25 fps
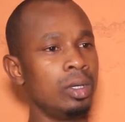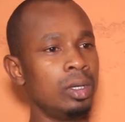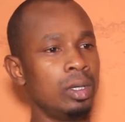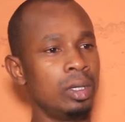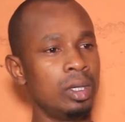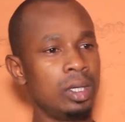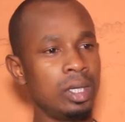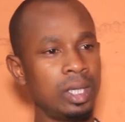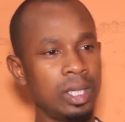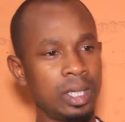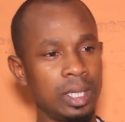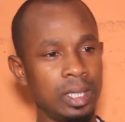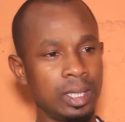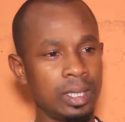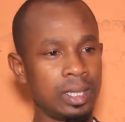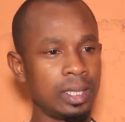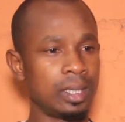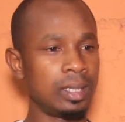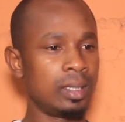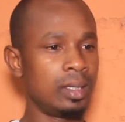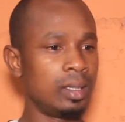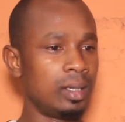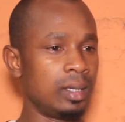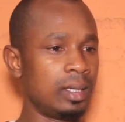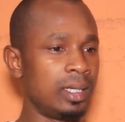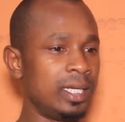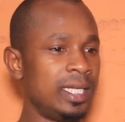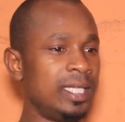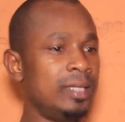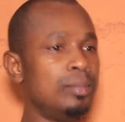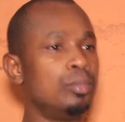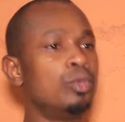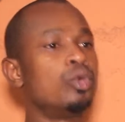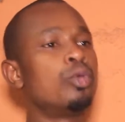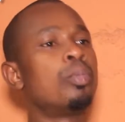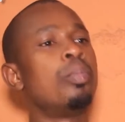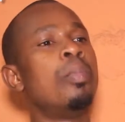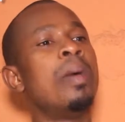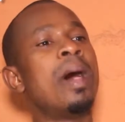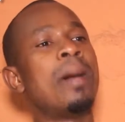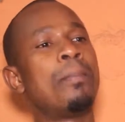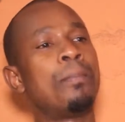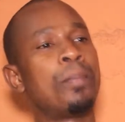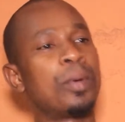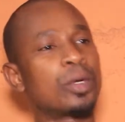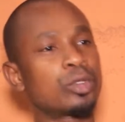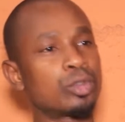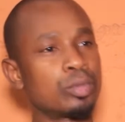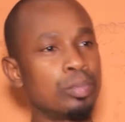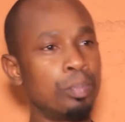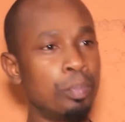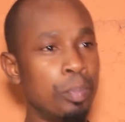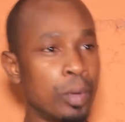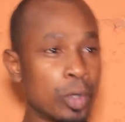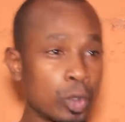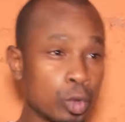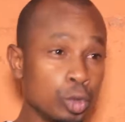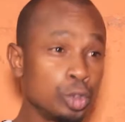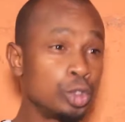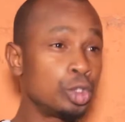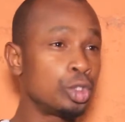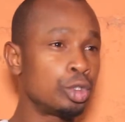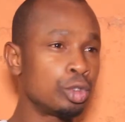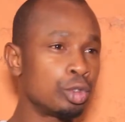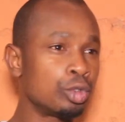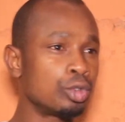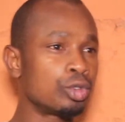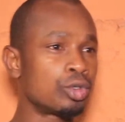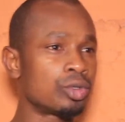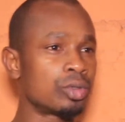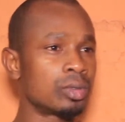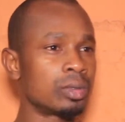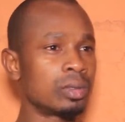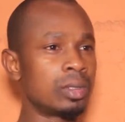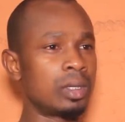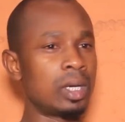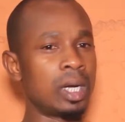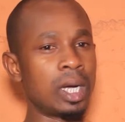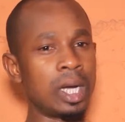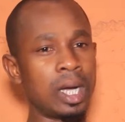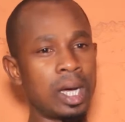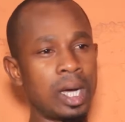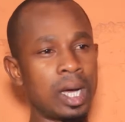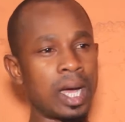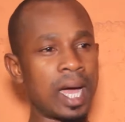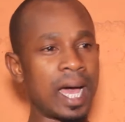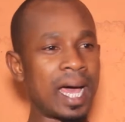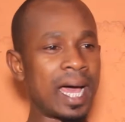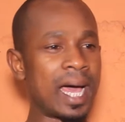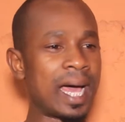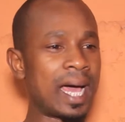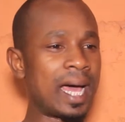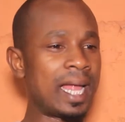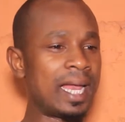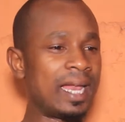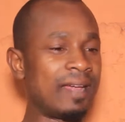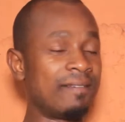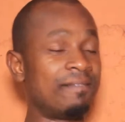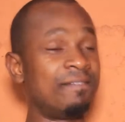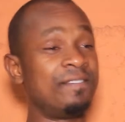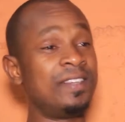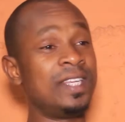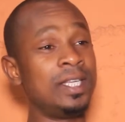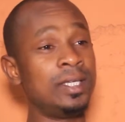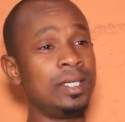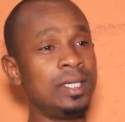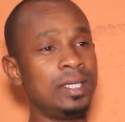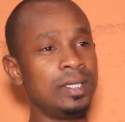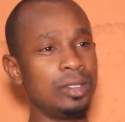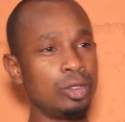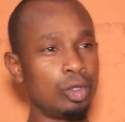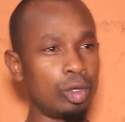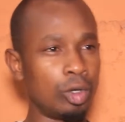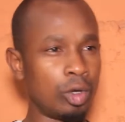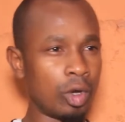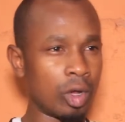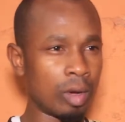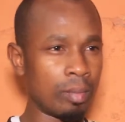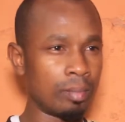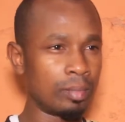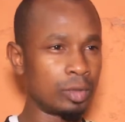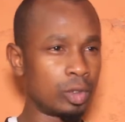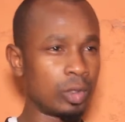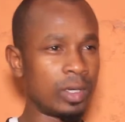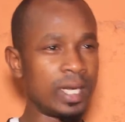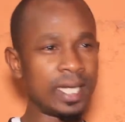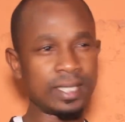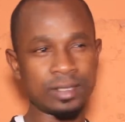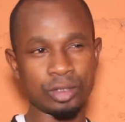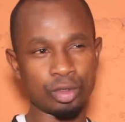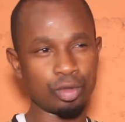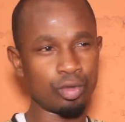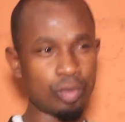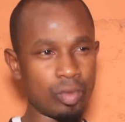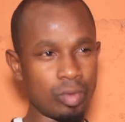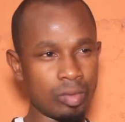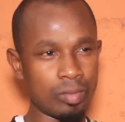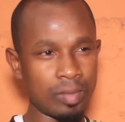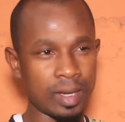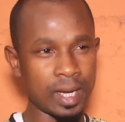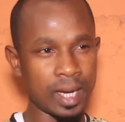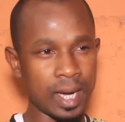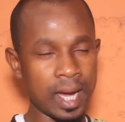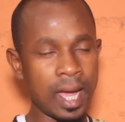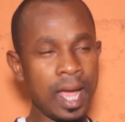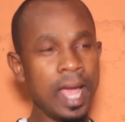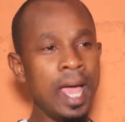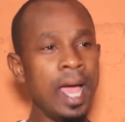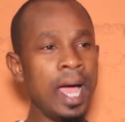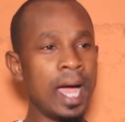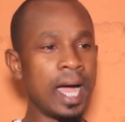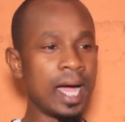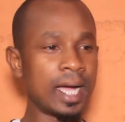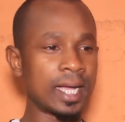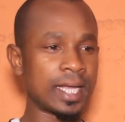euh, l'humour apporte beaucoup de choses euh, à la vie de l'homme, de l'être humain en